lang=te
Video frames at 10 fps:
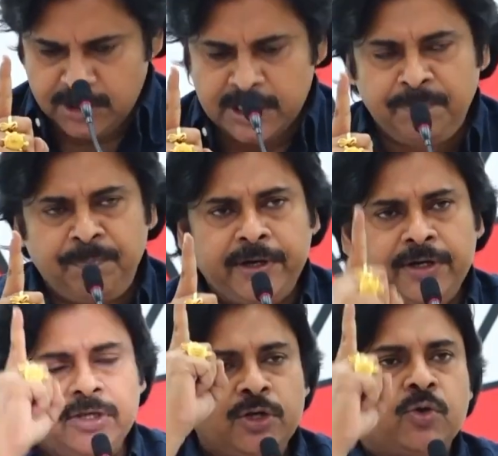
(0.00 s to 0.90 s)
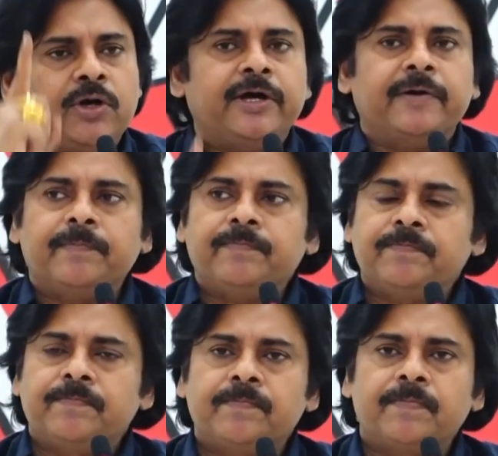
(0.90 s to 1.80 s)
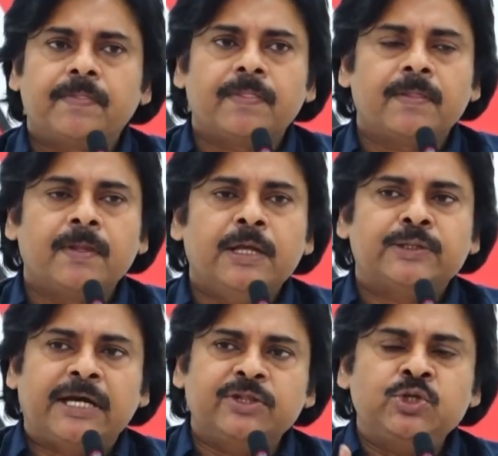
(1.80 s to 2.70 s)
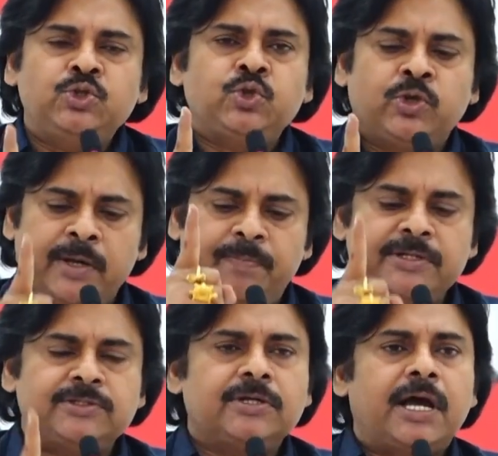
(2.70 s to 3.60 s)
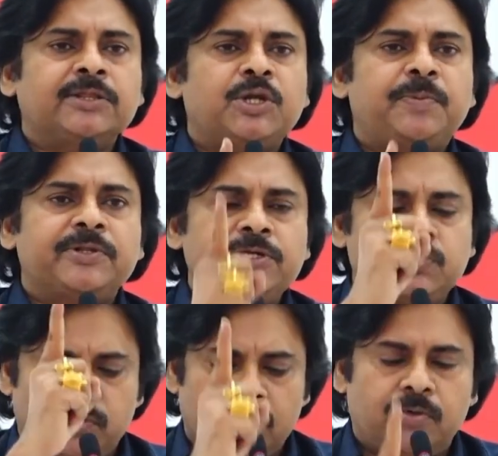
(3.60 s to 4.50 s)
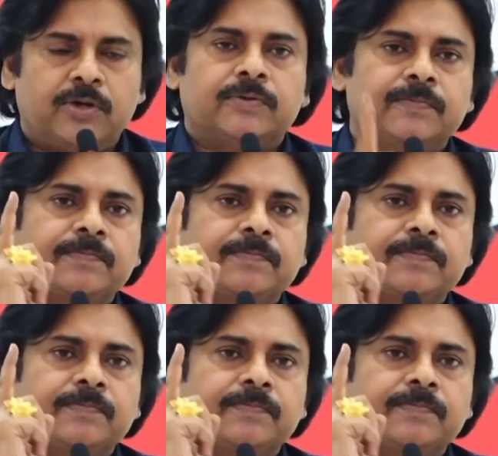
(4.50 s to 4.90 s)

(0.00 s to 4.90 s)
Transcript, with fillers: ఎప్పటికీ కూడా తలదించుకునే పరిస్థితులు ఆంధ్రప్రదేశ్ ఉండకూడదు